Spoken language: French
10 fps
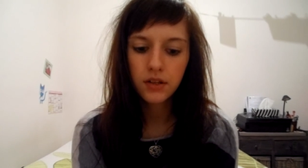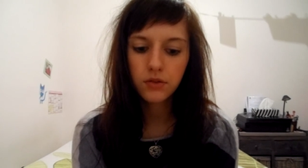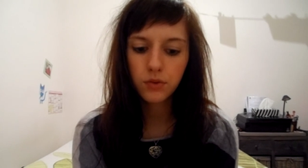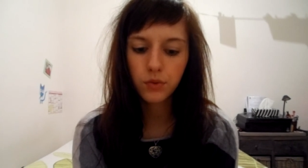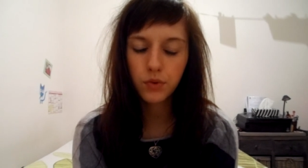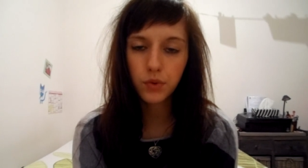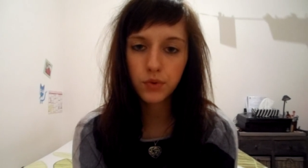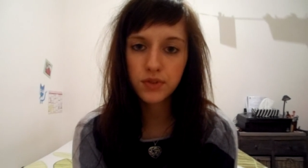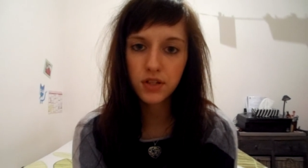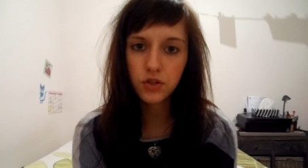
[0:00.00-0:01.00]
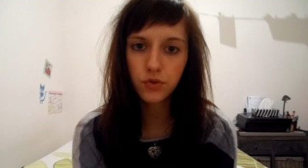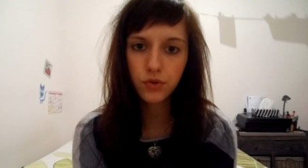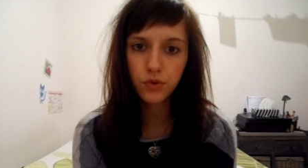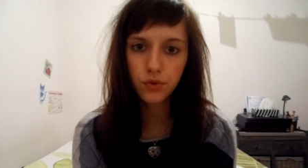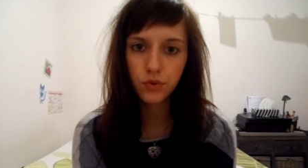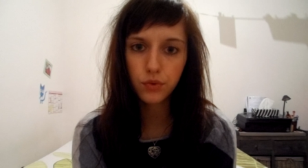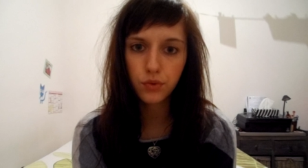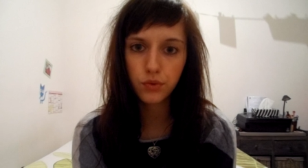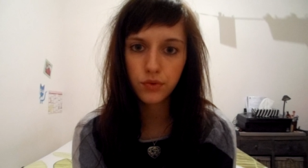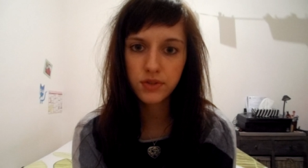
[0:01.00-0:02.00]
Donc, euh, sachant que
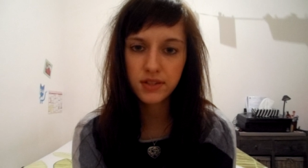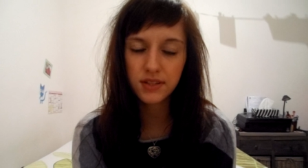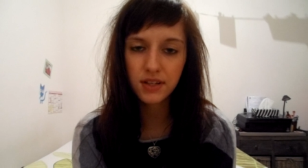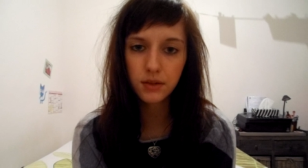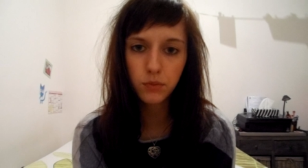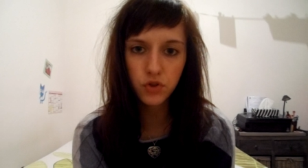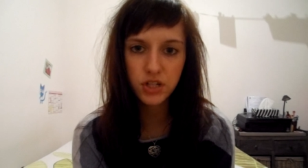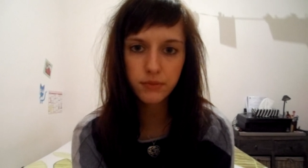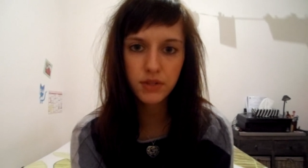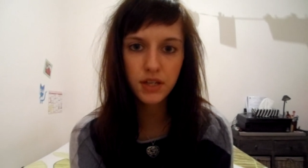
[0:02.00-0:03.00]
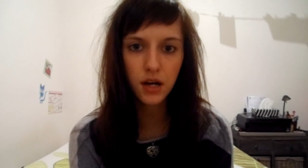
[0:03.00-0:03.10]
ces traitements chimiques